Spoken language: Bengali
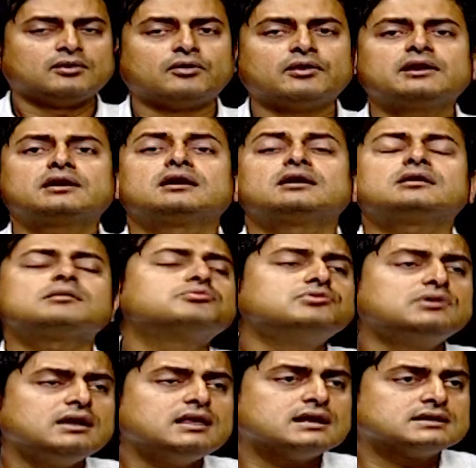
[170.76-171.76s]
অনেকে এটা
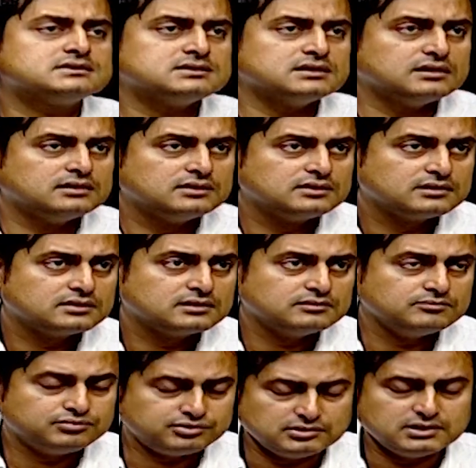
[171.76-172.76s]
ভুলে যাচ্ছেন
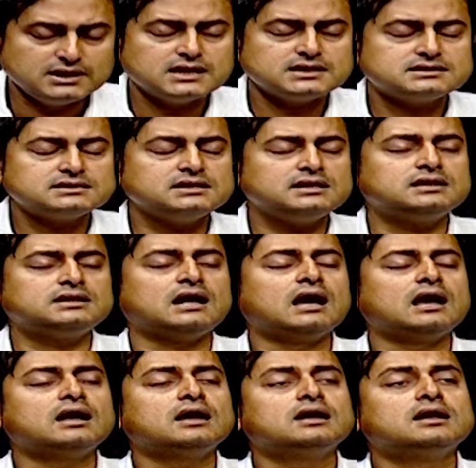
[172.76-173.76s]
ভুলে যাচ্ছেন এটা
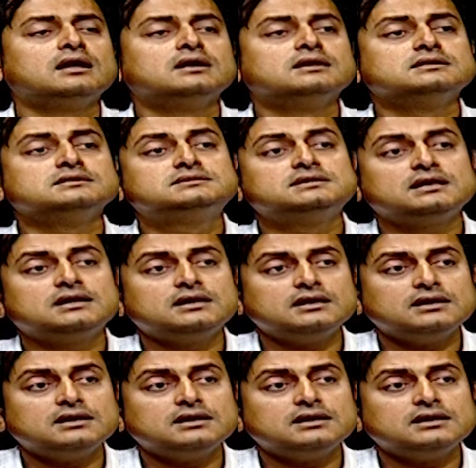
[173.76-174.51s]
যে